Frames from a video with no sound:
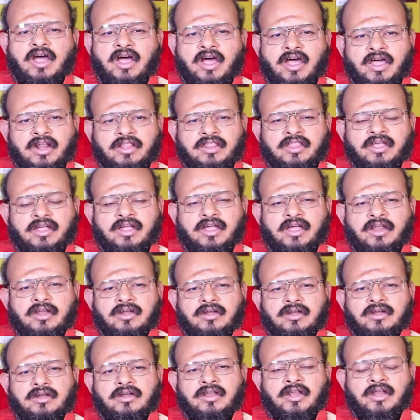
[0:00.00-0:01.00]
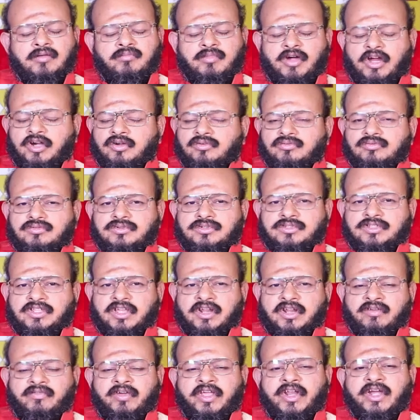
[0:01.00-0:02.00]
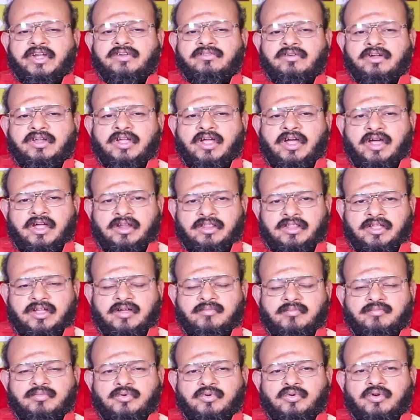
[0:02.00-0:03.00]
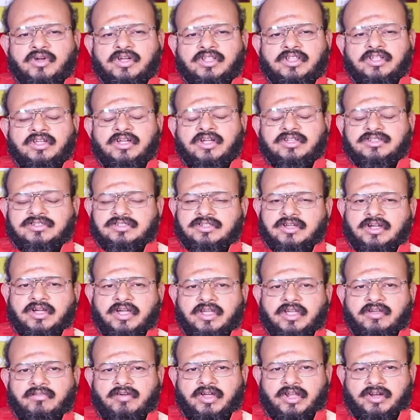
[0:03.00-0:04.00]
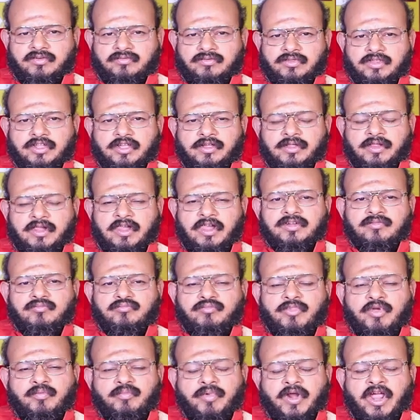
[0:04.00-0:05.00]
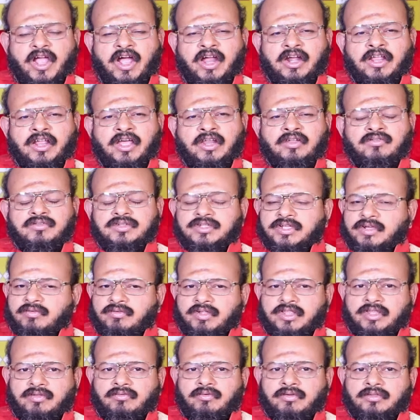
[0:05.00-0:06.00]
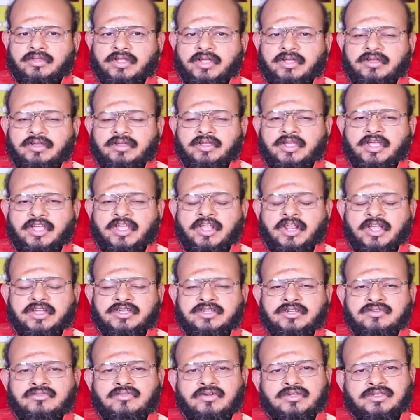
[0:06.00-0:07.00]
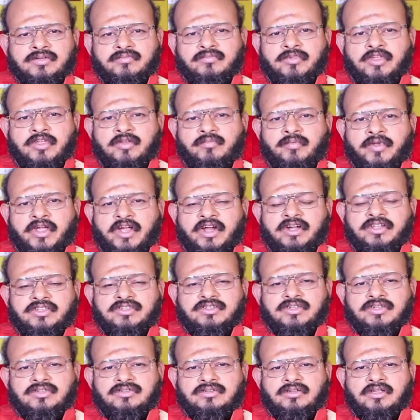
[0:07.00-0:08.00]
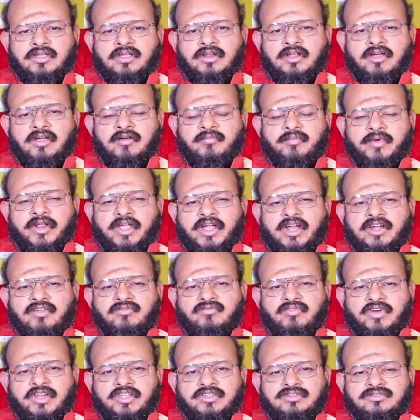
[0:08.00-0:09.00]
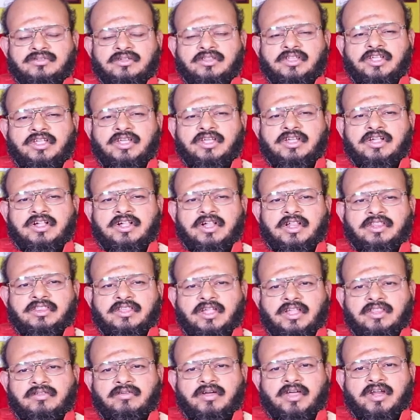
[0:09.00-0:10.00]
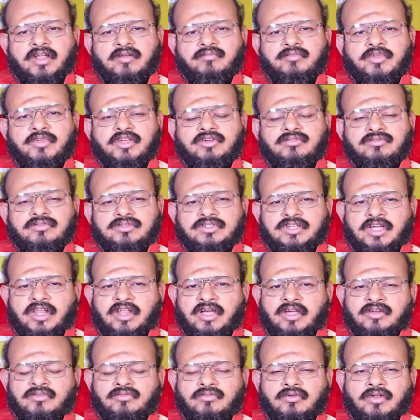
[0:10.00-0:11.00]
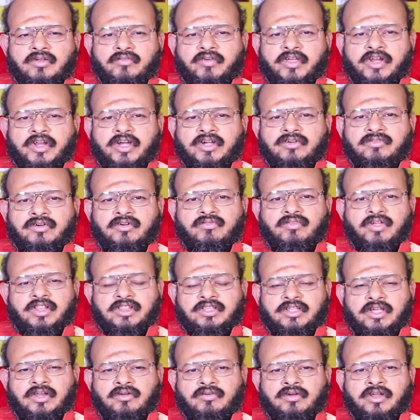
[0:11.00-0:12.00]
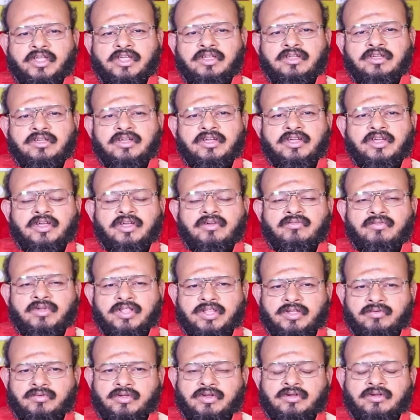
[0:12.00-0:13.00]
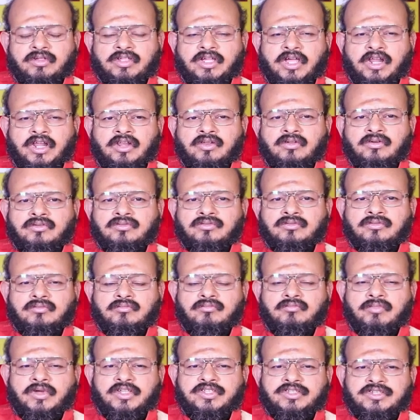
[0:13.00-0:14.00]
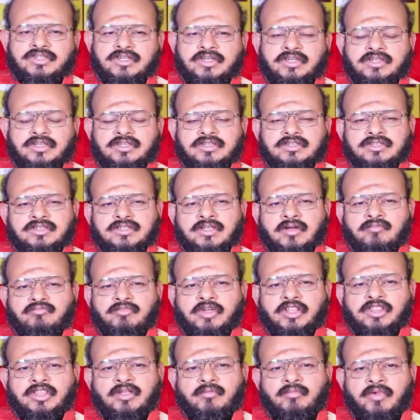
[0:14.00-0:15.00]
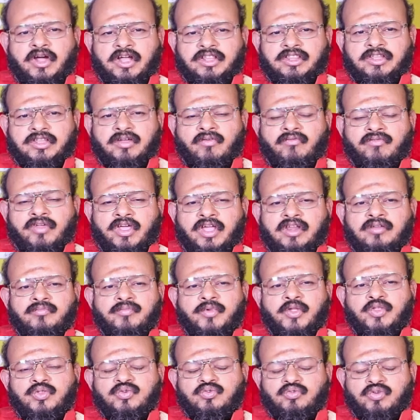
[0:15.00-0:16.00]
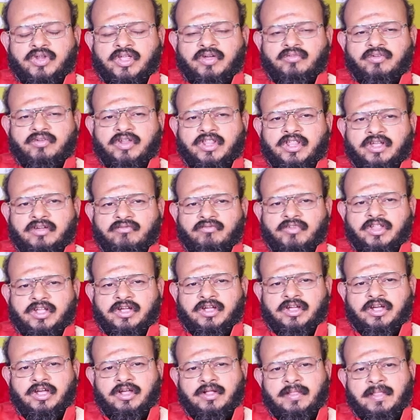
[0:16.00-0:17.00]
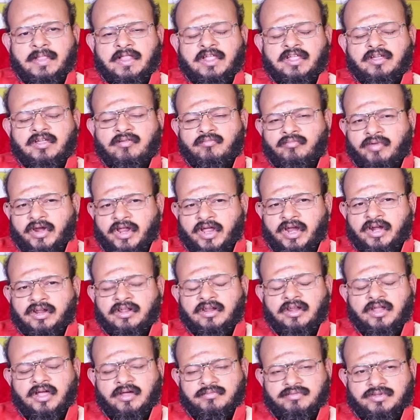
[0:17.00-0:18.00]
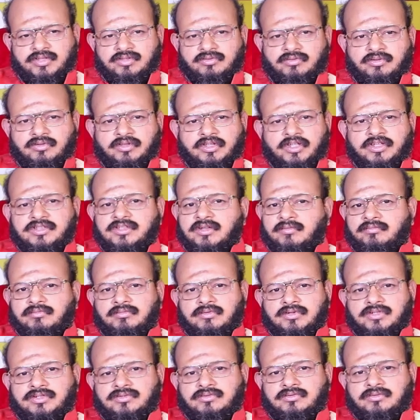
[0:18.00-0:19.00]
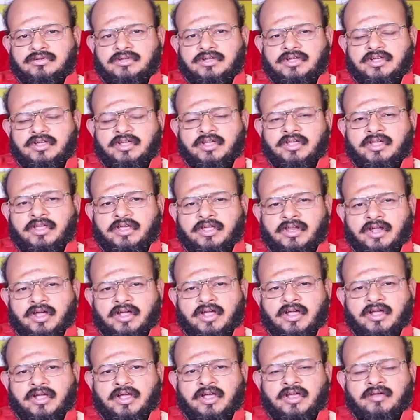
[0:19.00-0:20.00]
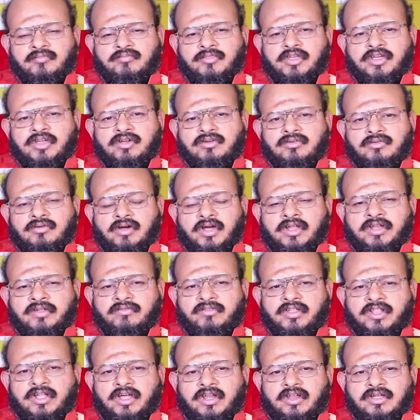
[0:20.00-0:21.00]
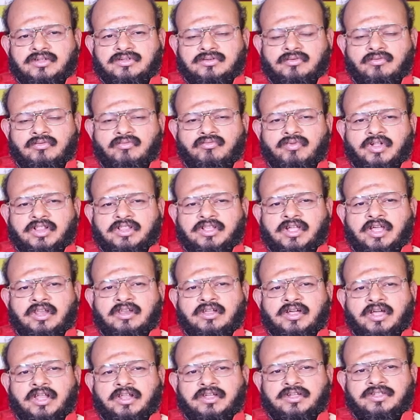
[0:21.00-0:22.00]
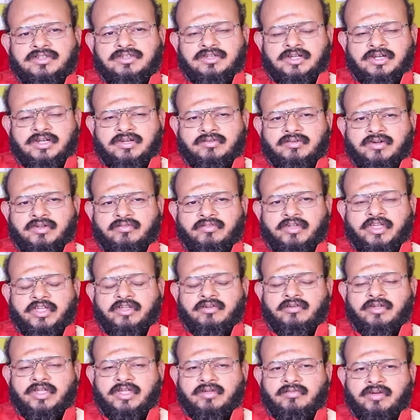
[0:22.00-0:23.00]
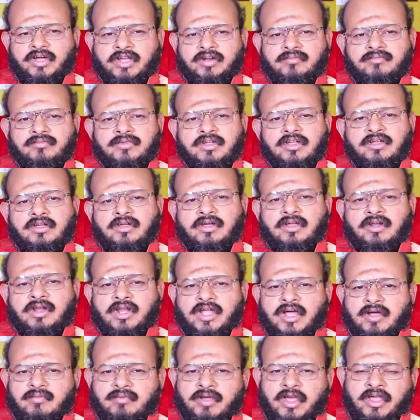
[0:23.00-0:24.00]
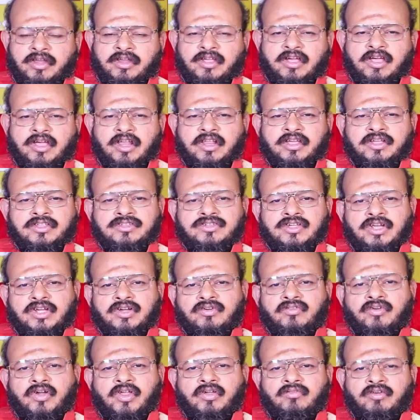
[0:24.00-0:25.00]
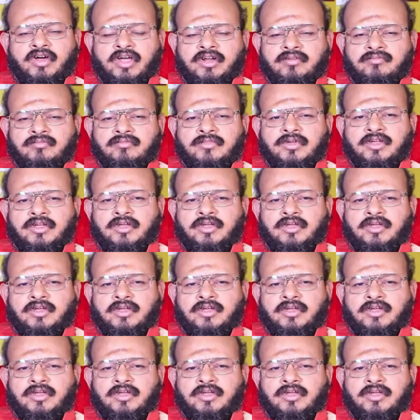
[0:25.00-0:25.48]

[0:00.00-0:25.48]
ఆర్థిక నిలబాటు స్థిరమైనటువంటి ఆర్థిక పురోగతి ఖచ్చితంగా ఈ వారం ఉంది మీ ప్రయాణాలు విజయవంతమవుతాయి ఏ లక్ష్యం కోసం మీరు ప్రయాణం చేస్తున్నారో ఆ ప్రయాణం ఫలిస్తుంది తద్వారా మీకు చాలా అనుకూలమైనటువంటి ఫలితాలు ఉన్నాయి విందు వినోదాల్లోనూ మంచి సంబంధ బాంధవ్యాలను పెంచుకునే విధంగా ప్రయాణం లాభిస్తుంది అని చెప్పవచ్చు ఈ రకంగా మీకు అన్ని విధాల సుఫలితాలను కలిగించేటువంటివి ఈ వారం లాభాన్ని కలిగించేటువంటి వారం